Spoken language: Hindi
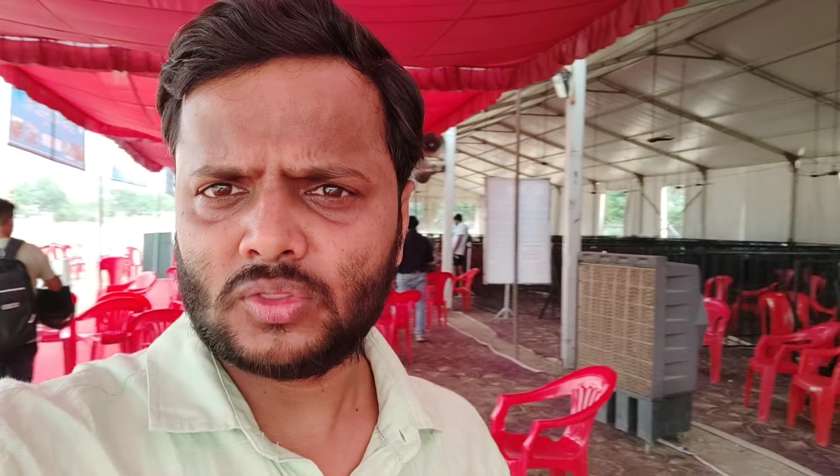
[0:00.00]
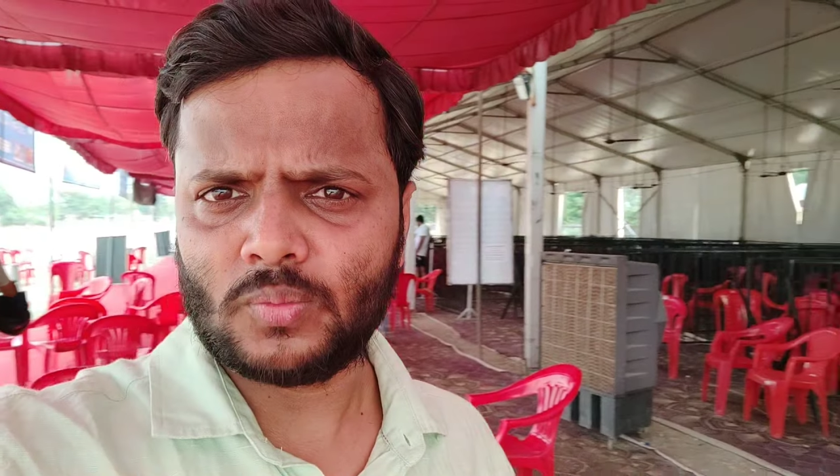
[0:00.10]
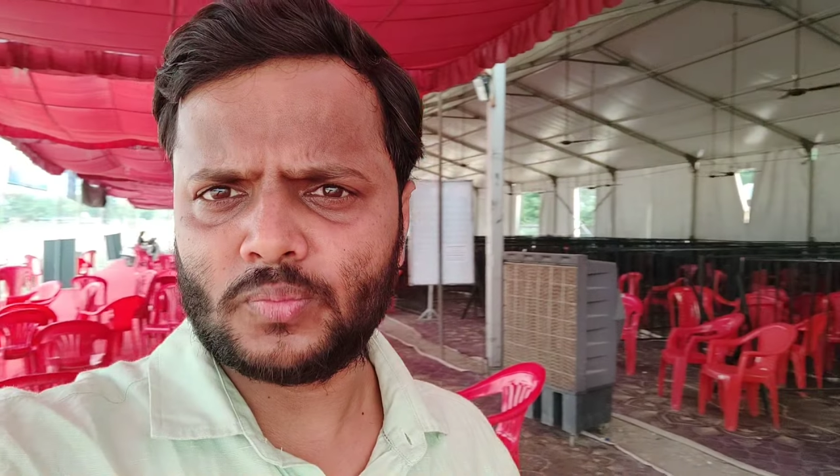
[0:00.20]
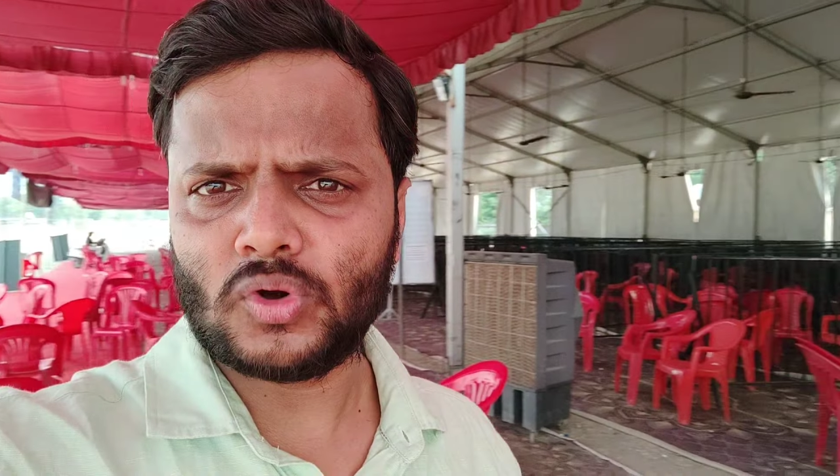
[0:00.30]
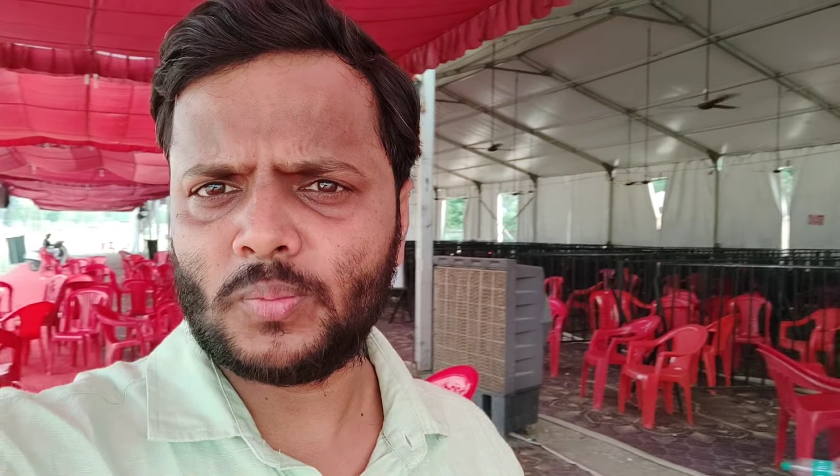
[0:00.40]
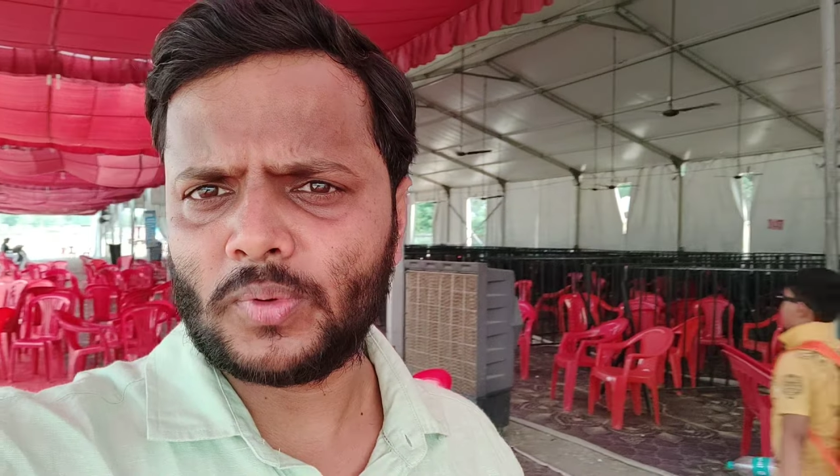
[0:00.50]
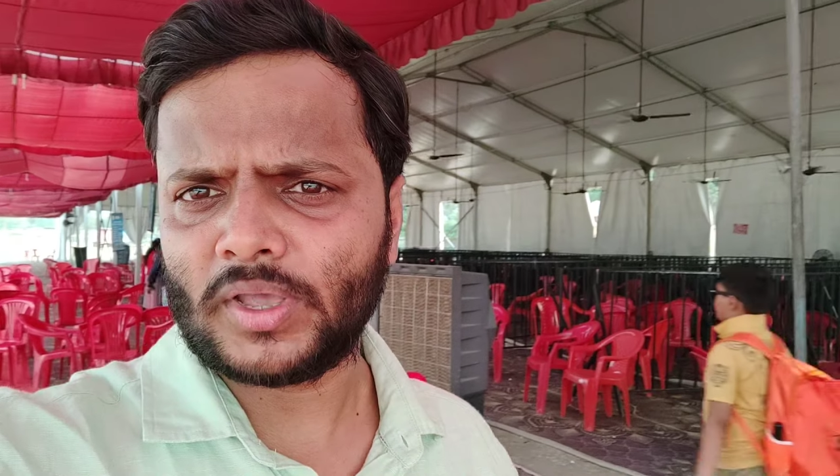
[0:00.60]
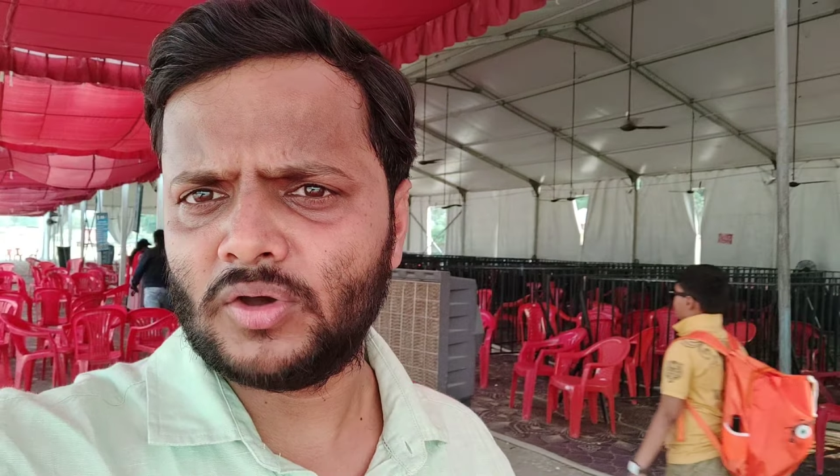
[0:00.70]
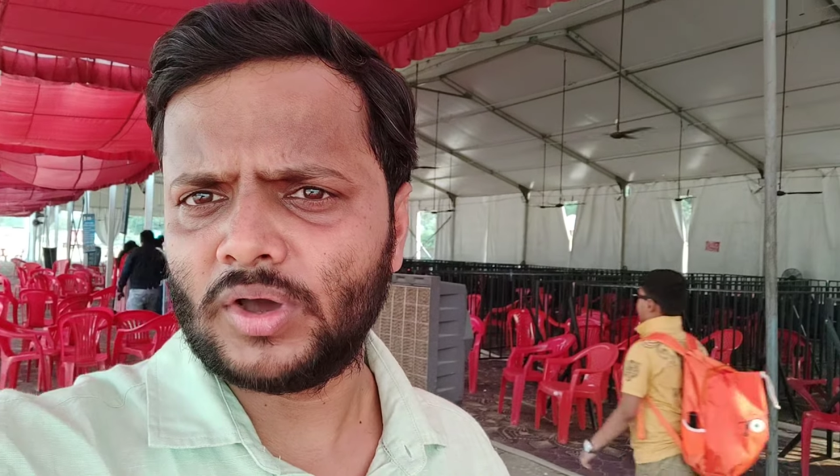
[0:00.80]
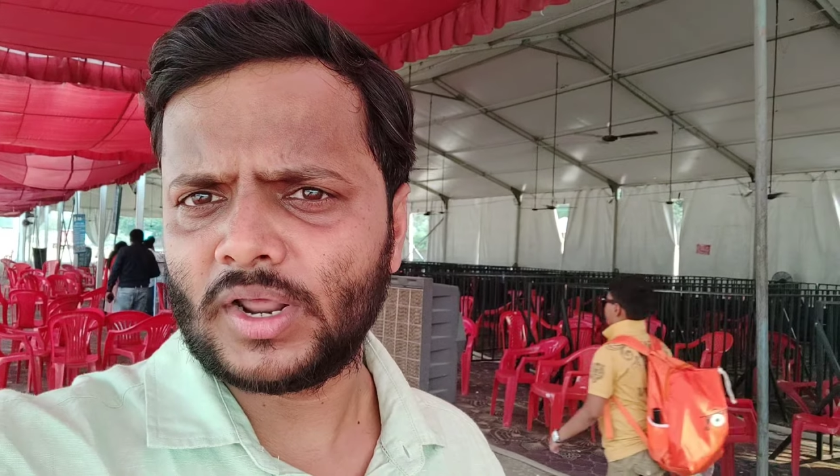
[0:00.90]
तो पूरे
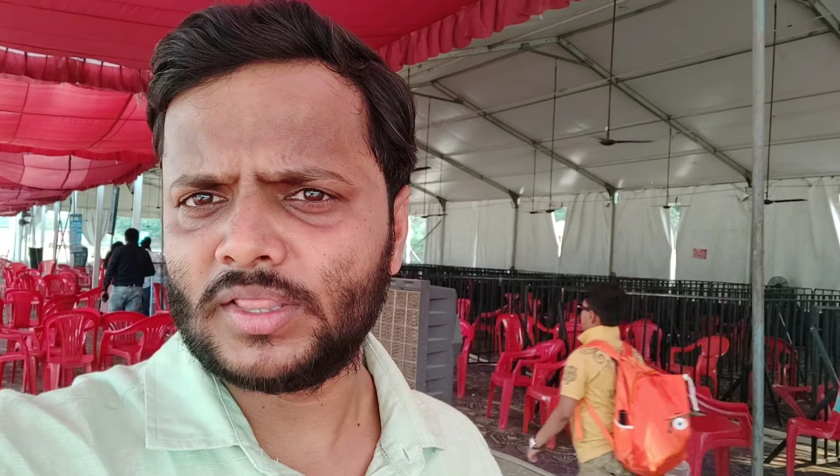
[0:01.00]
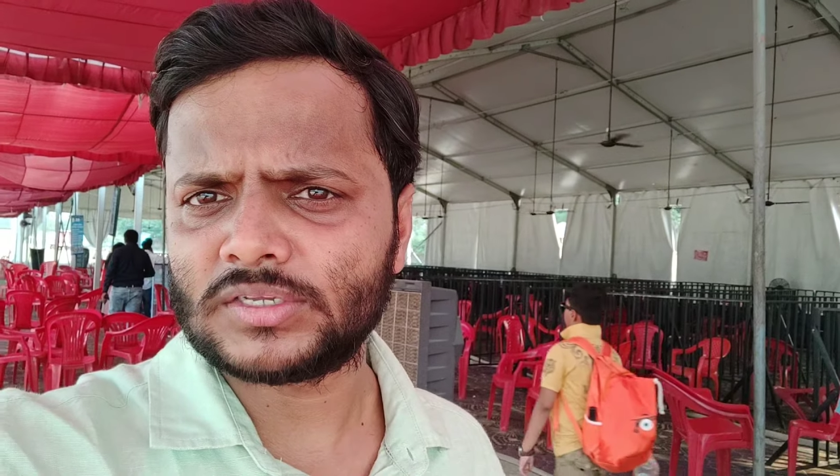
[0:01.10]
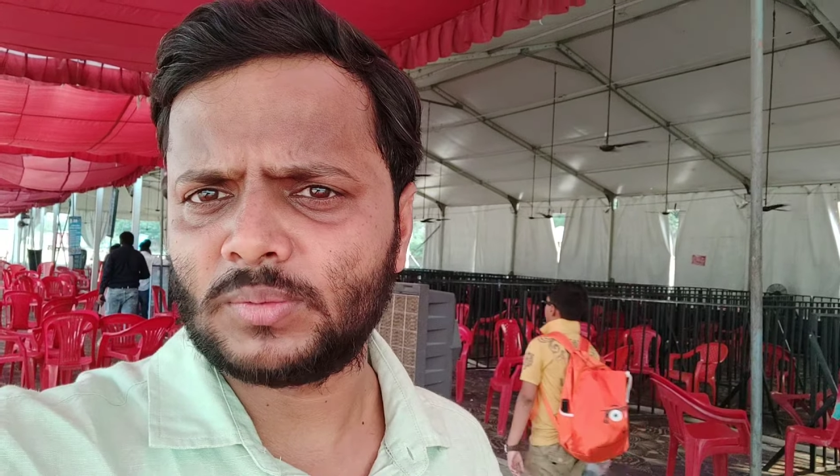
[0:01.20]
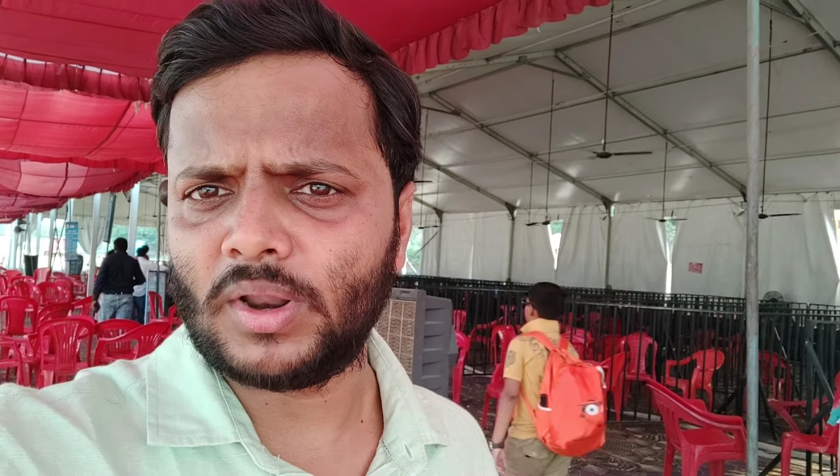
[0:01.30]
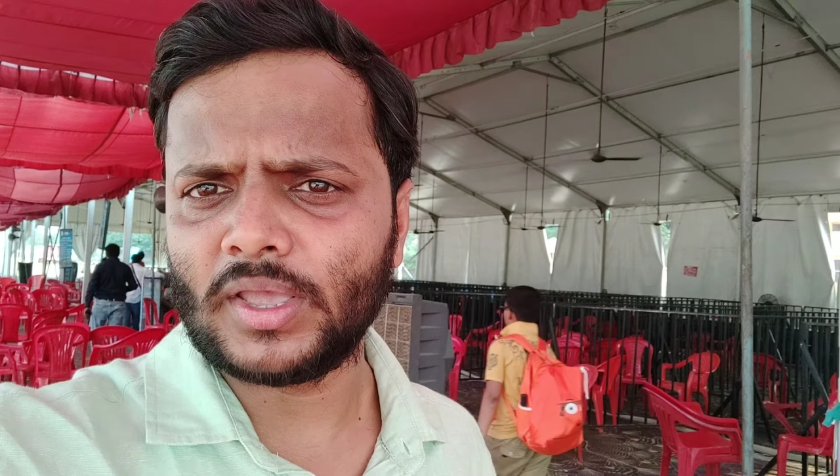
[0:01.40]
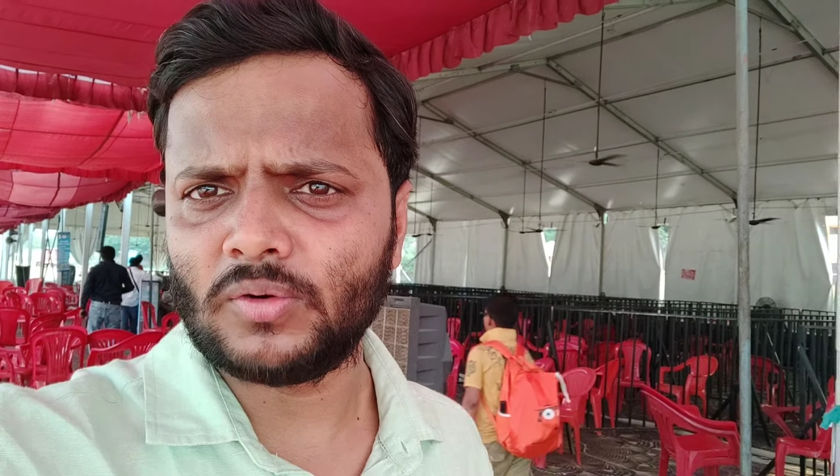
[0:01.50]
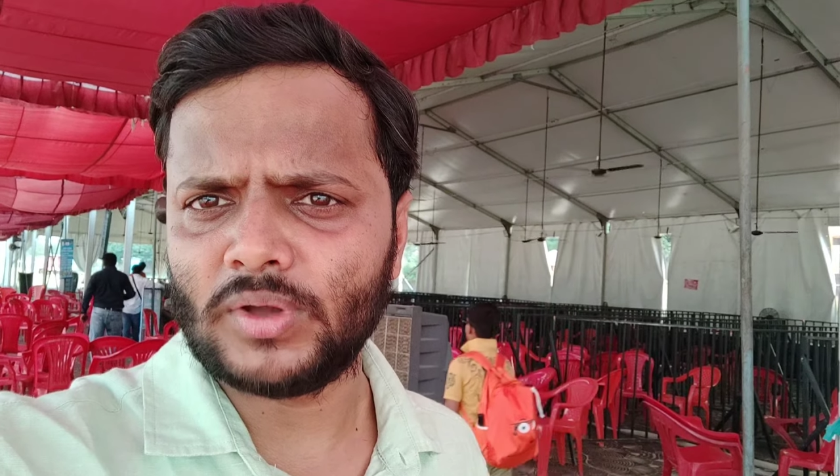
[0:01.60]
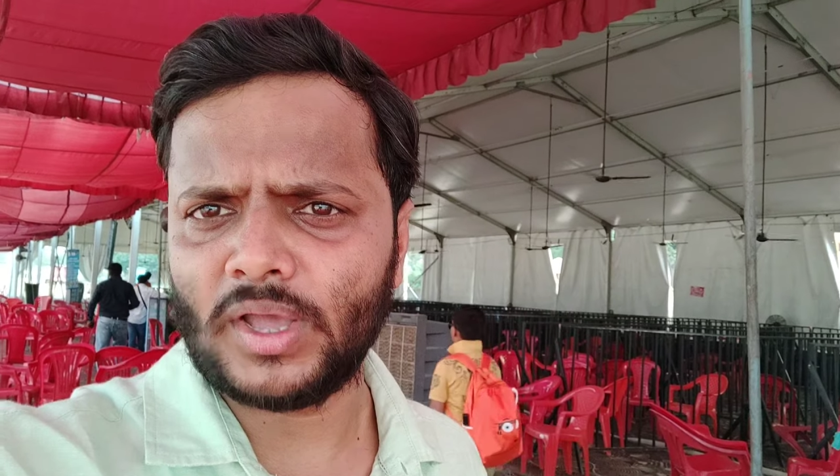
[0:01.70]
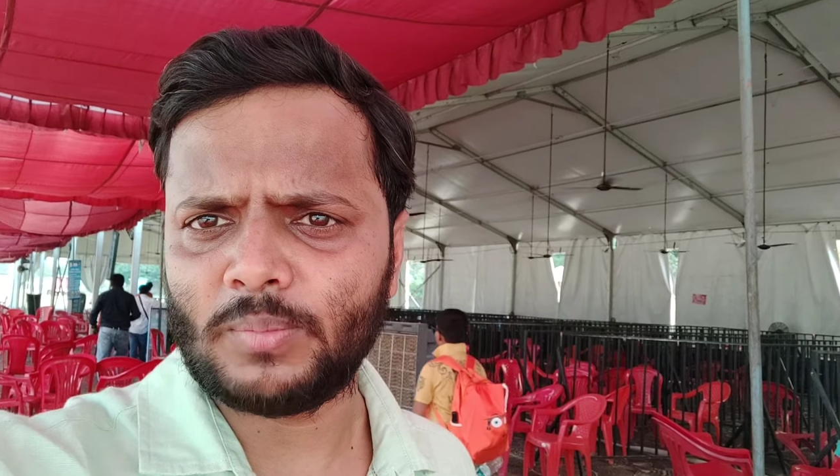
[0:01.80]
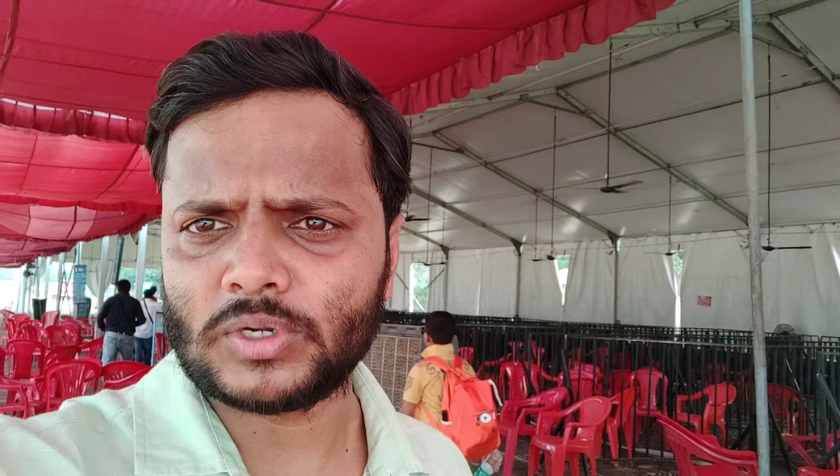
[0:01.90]
पंखे वगैरह इधर सब लगे
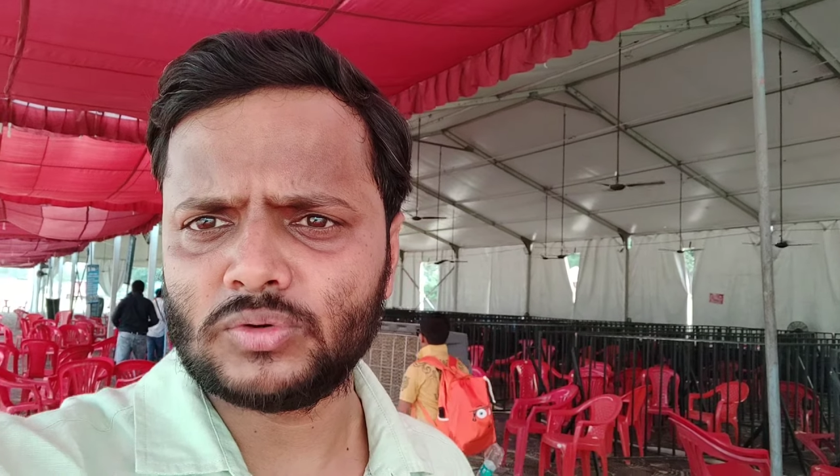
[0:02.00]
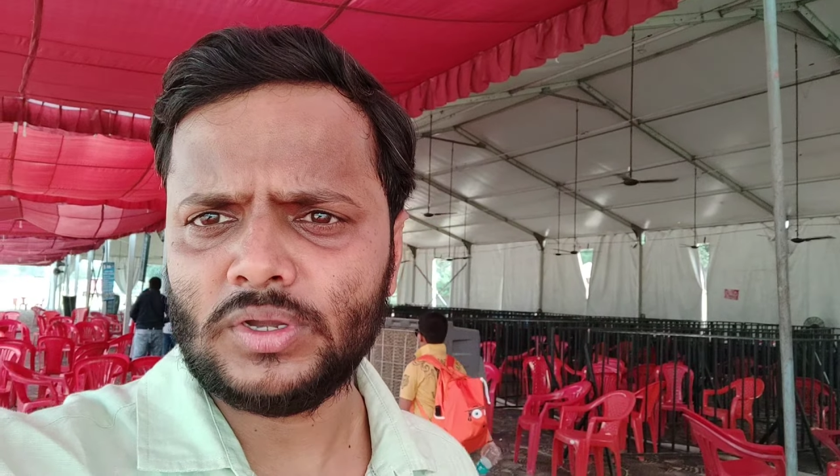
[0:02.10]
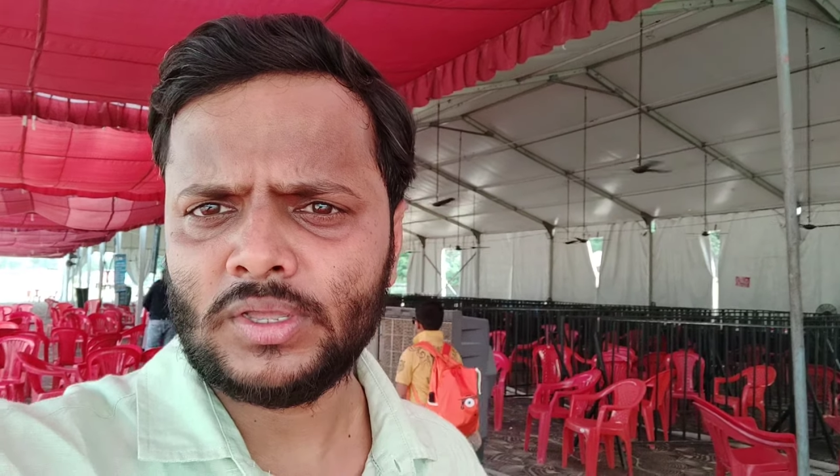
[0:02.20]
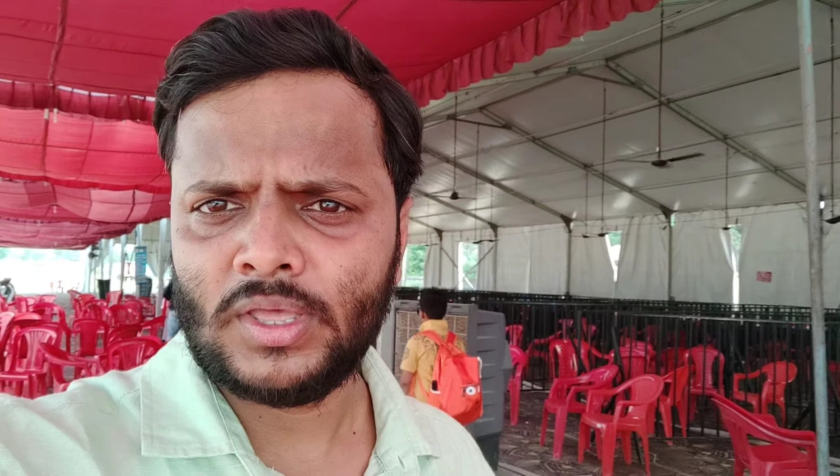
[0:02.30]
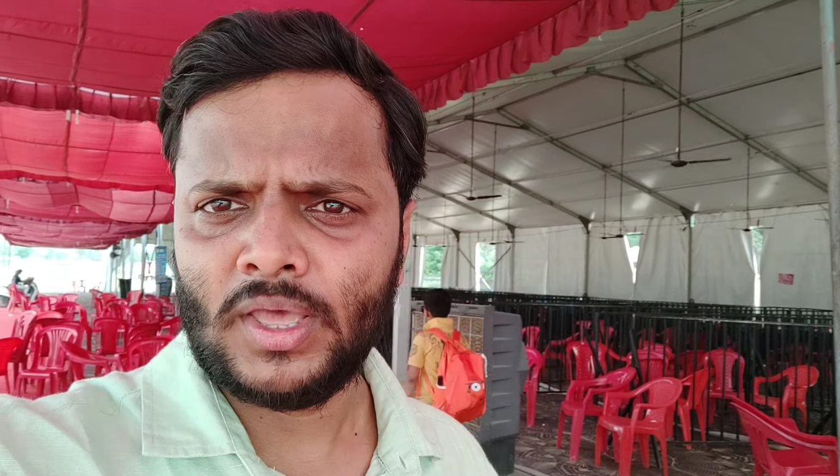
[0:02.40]
हुए हैं यहाँ पर जो है